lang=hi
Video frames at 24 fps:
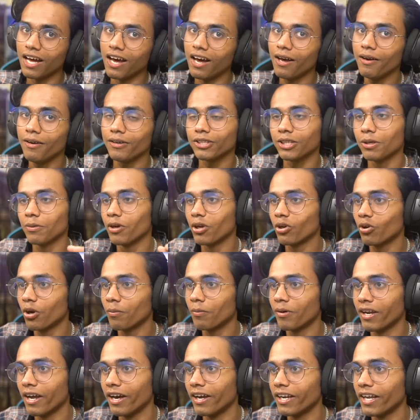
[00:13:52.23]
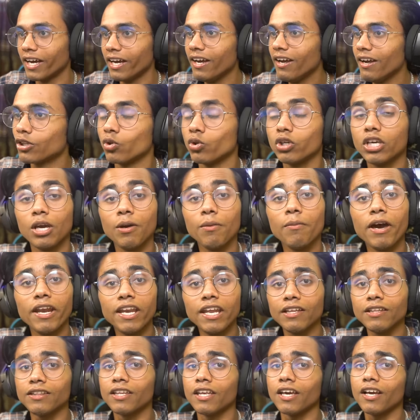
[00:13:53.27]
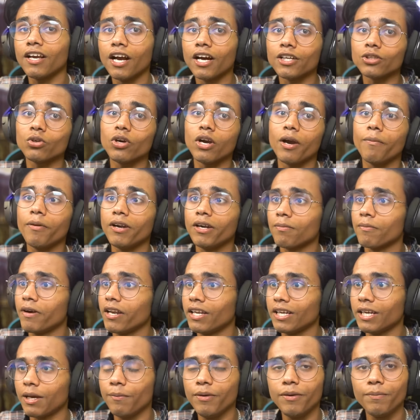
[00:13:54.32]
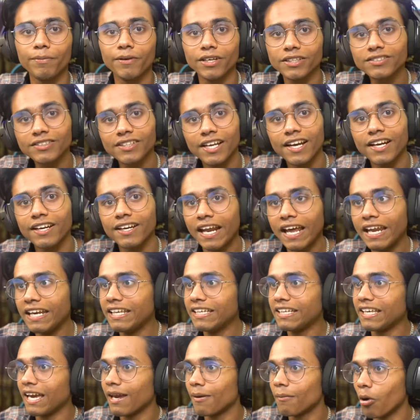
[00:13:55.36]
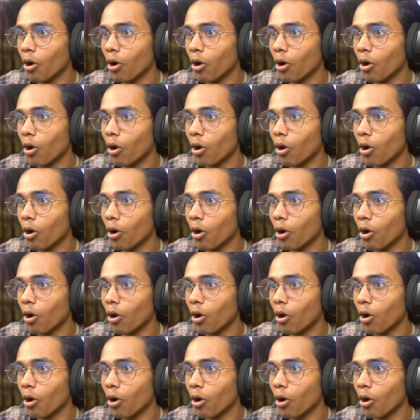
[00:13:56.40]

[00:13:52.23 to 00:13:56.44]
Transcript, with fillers: था कि मेरे को बनाना है क्योंकि मैंने देखा तो है बट मैंने कभी पर्सनली ट्राई नहीं किया है